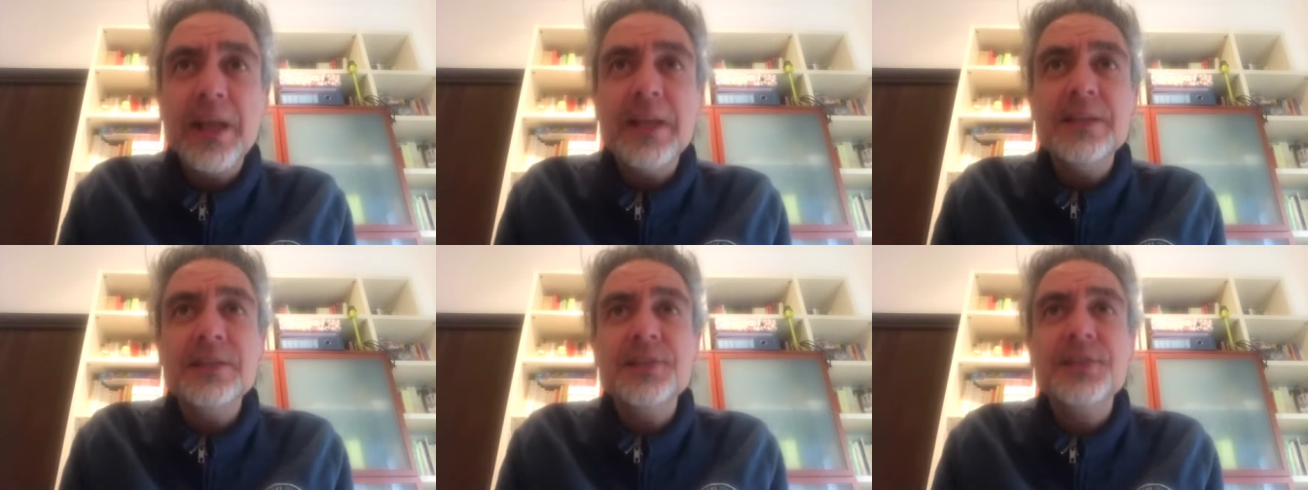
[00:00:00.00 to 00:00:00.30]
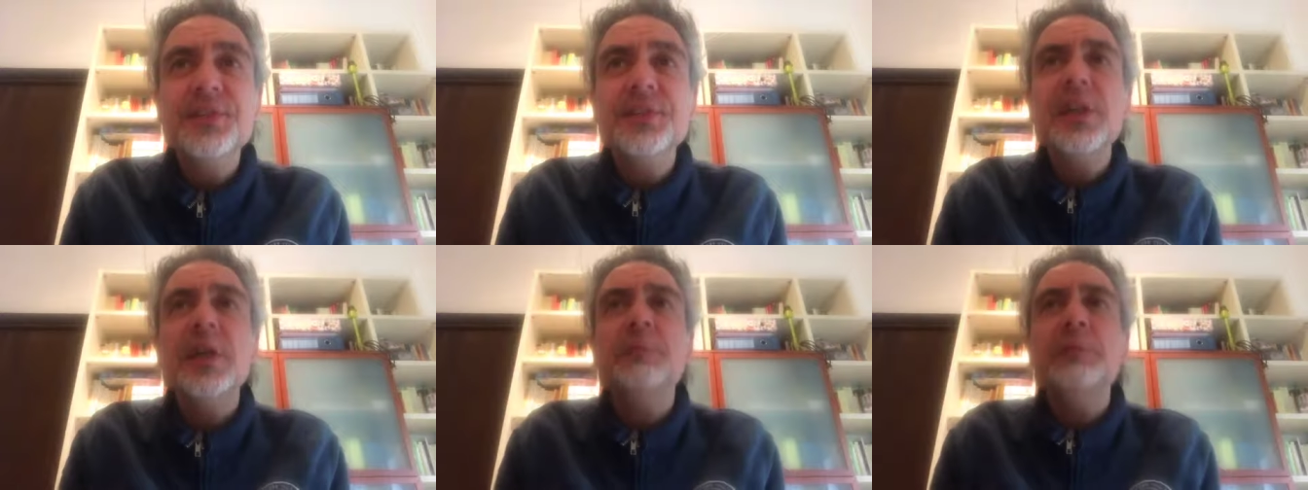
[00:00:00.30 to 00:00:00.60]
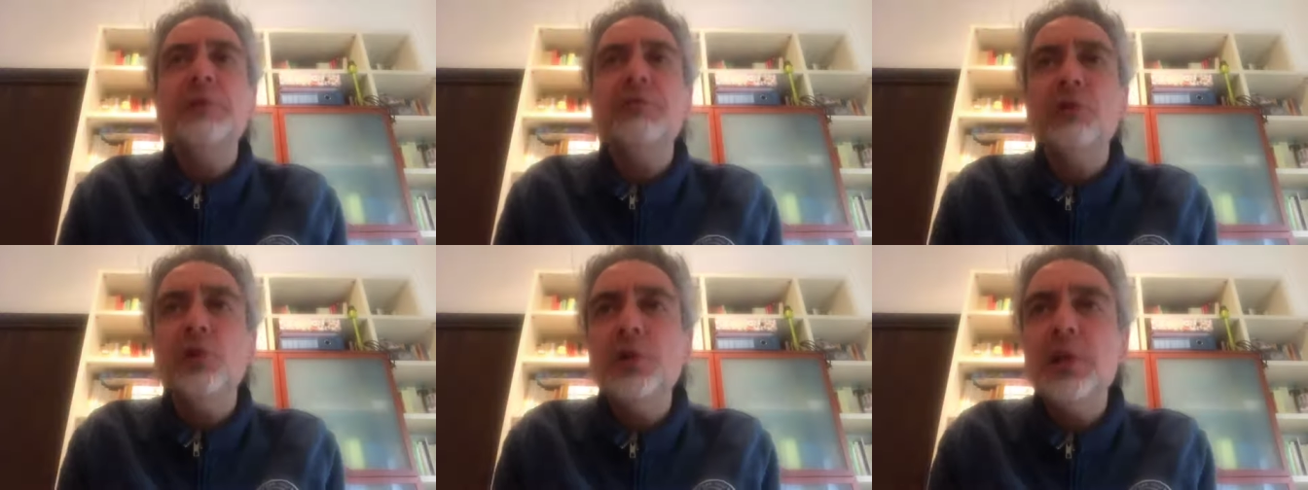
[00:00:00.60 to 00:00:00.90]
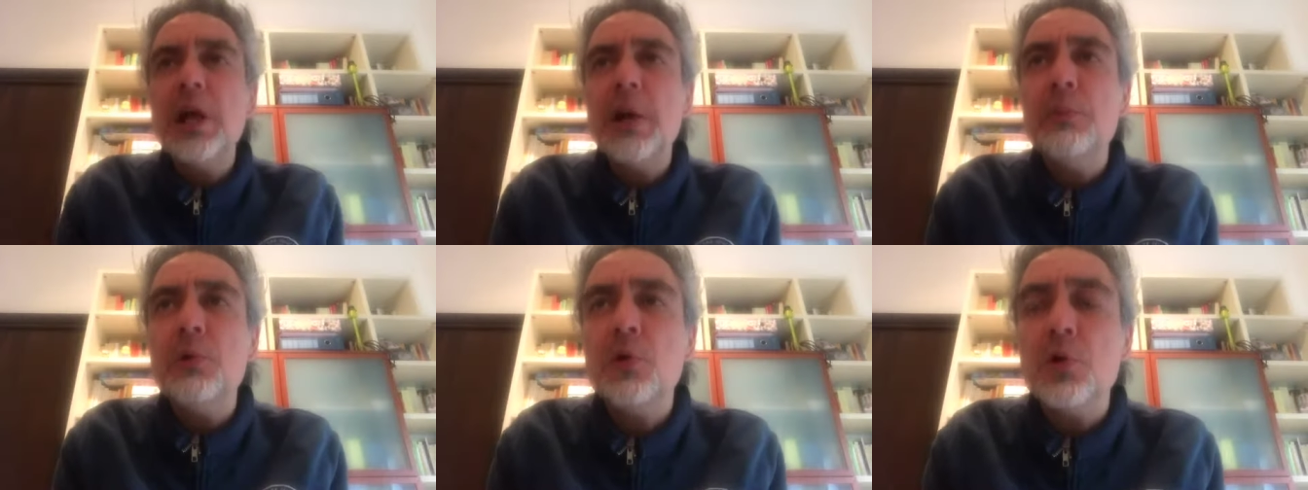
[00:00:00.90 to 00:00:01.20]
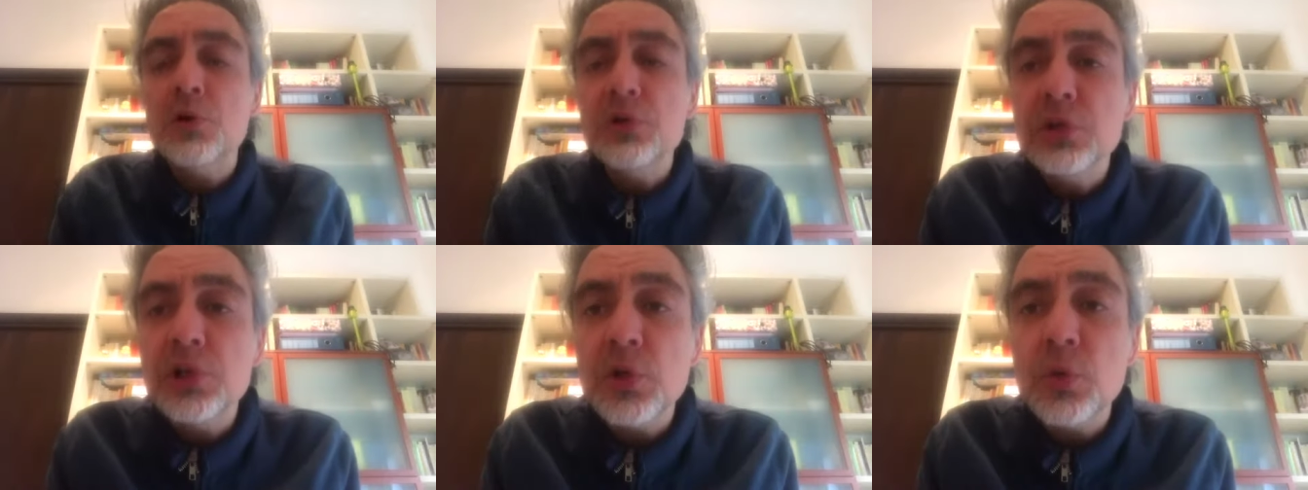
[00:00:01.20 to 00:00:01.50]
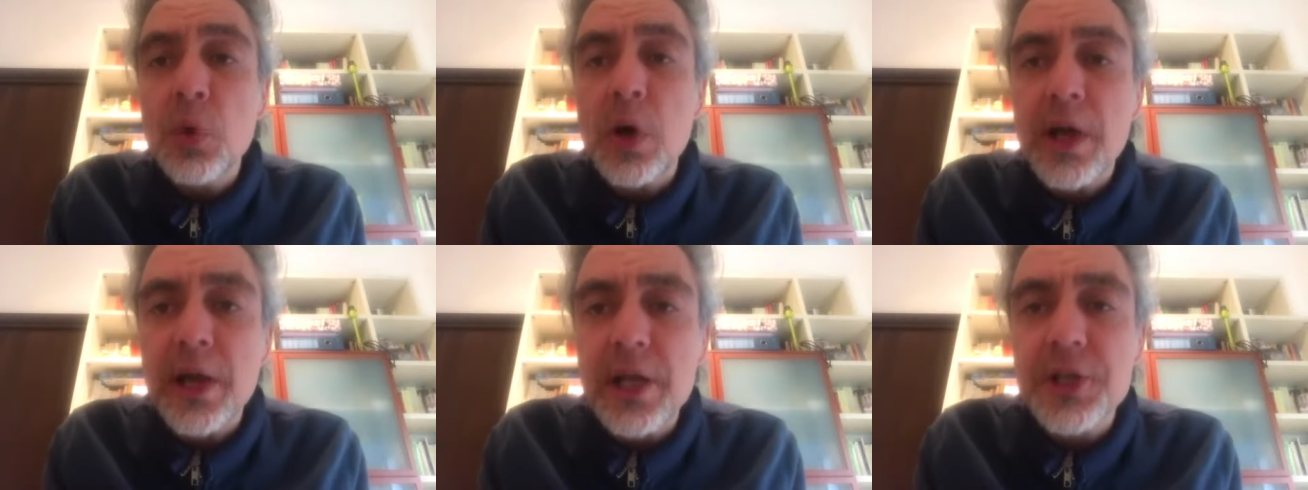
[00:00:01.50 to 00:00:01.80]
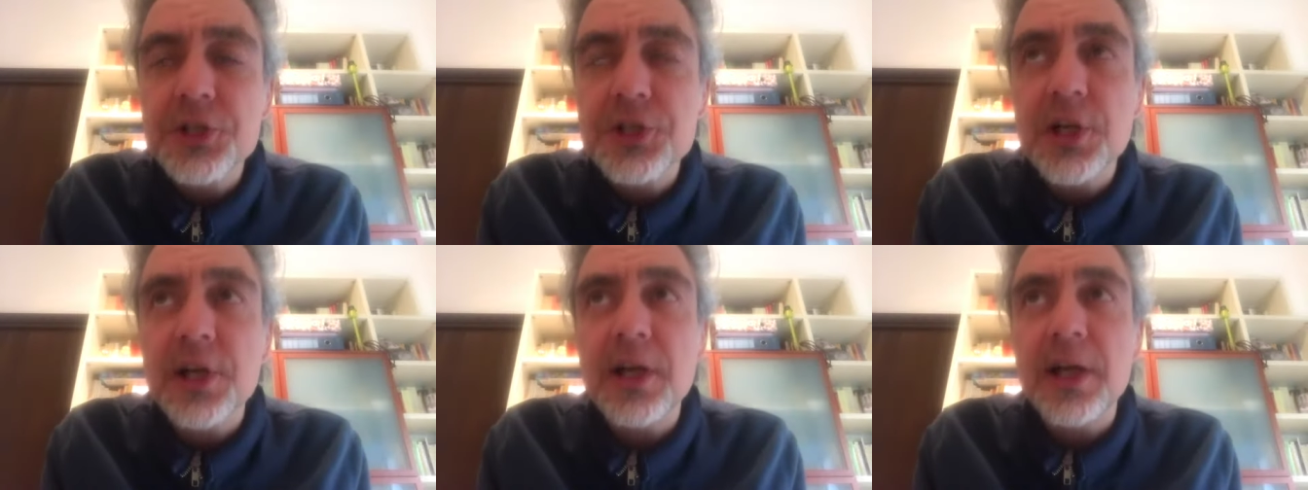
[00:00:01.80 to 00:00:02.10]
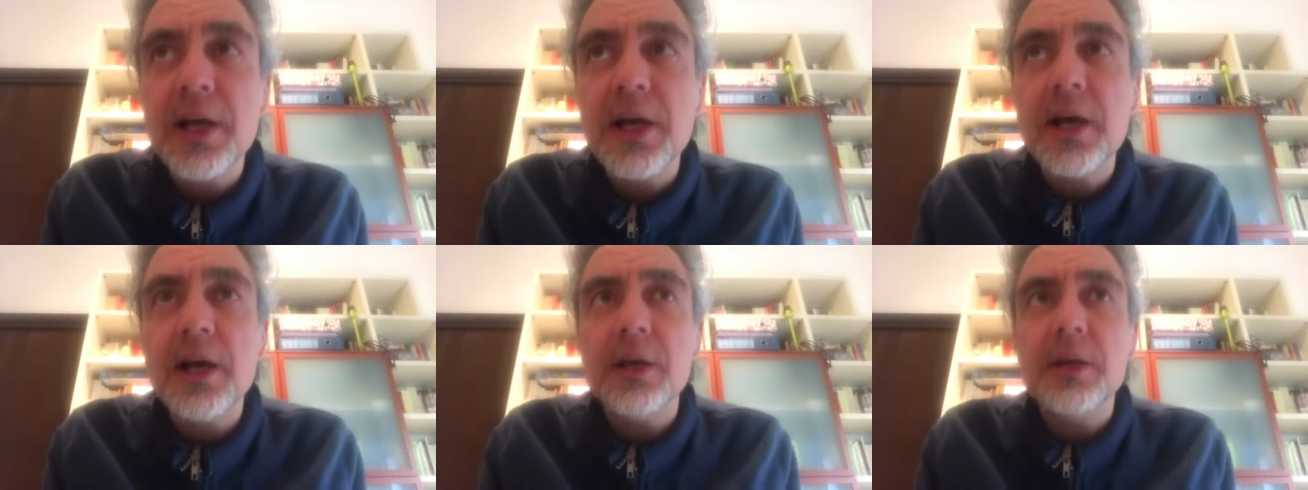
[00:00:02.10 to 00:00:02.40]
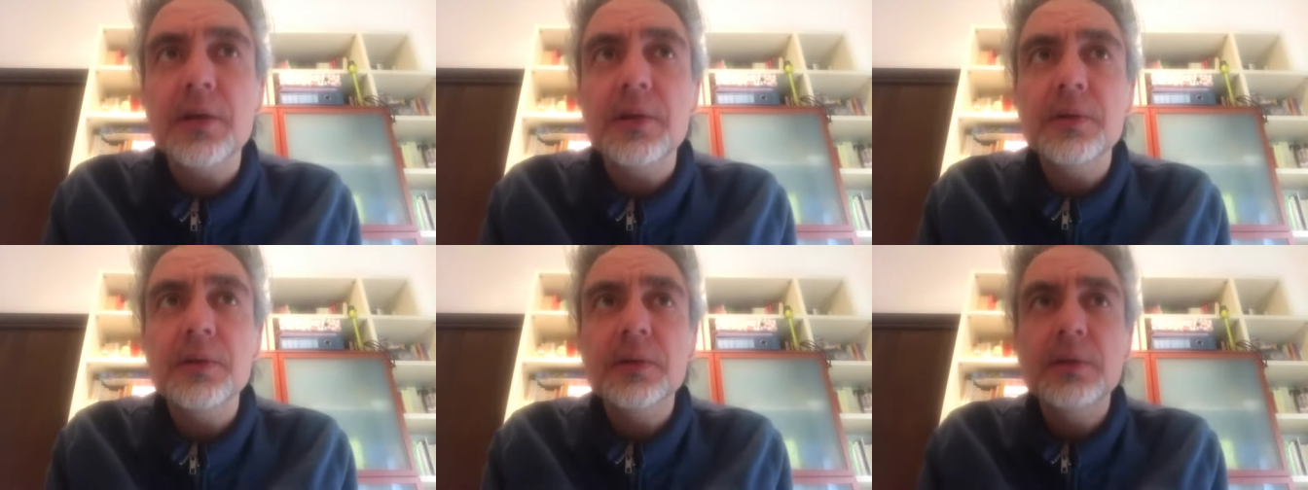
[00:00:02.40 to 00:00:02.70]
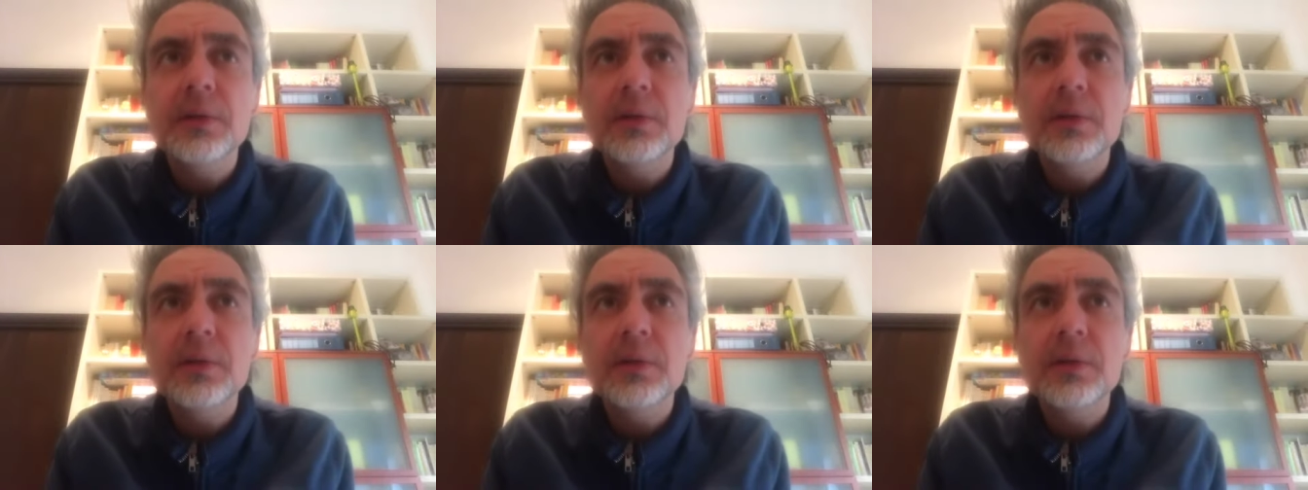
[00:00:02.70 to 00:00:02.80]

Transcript: insieme vogliamo continuare a cercare,